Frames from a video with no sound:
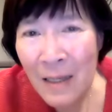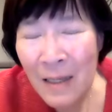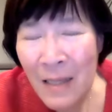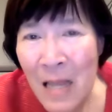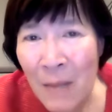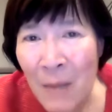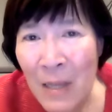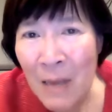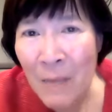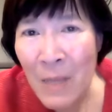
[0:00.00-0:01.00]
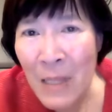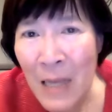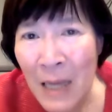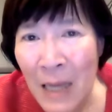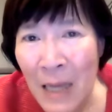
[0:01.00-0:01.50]
Tidak banyak
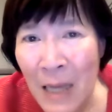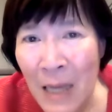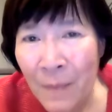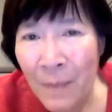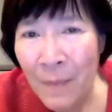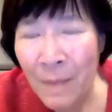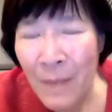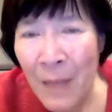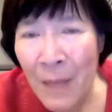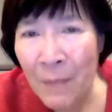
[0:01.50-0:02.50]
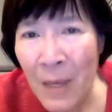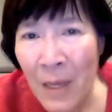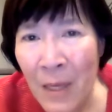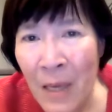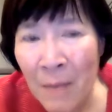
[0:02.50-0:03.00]
bicara,
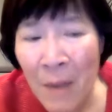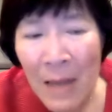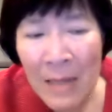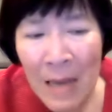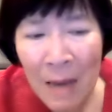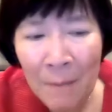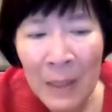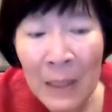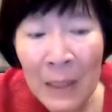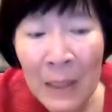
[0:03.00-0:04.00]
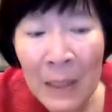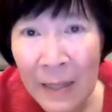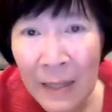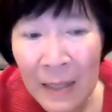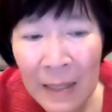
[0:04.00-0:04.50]
tapi ia banyak
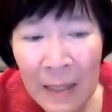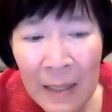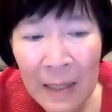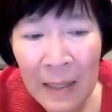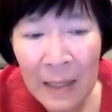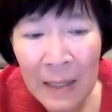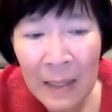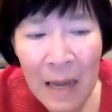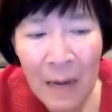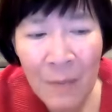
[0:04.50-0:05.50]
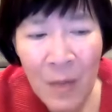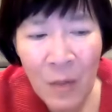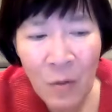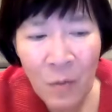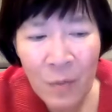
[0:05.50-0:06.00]
merenungkan. Dalam
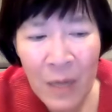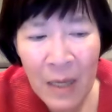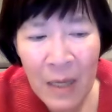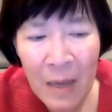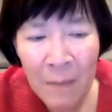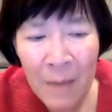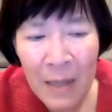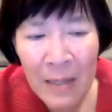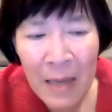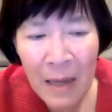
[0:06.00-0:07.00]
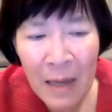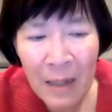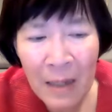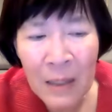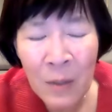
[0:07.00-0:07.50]
hidupnya ia banyak
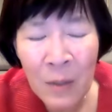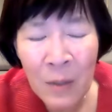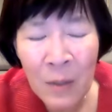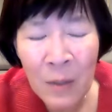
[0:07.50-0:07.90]
renung.